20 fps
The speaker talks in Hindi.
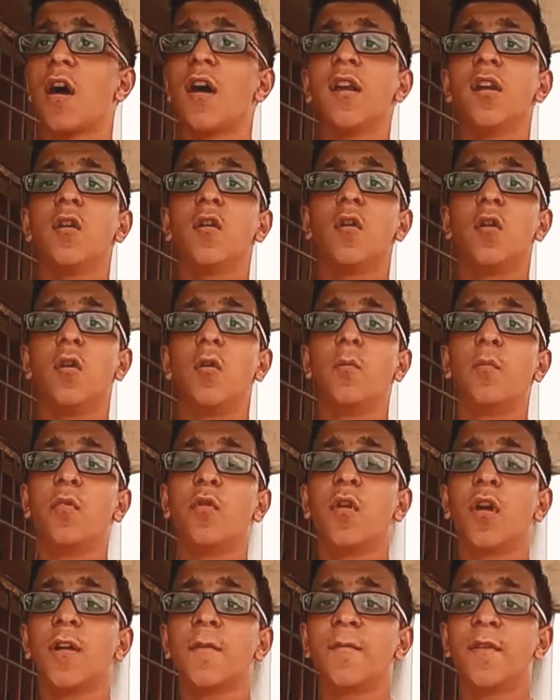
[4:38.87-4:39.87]
और
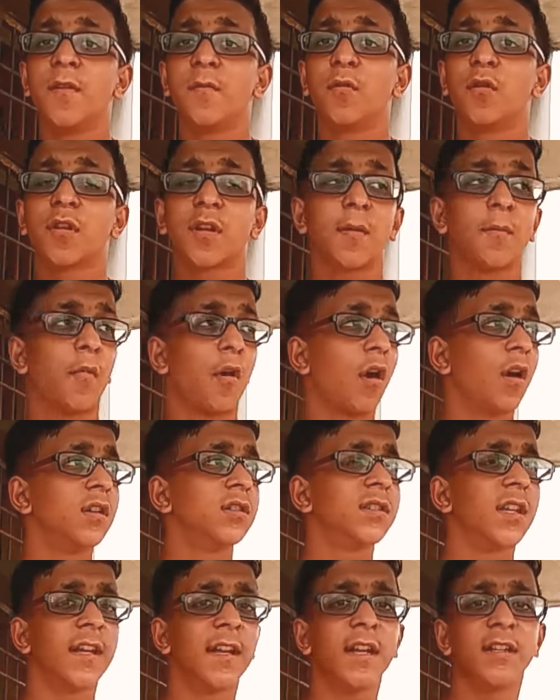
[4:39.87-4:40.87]
ओप्पो और वीवो के
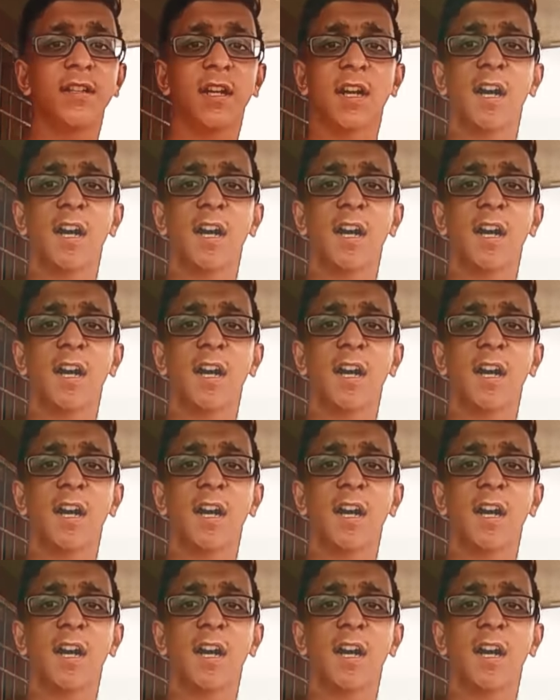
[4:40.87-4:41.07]
बहुत सारे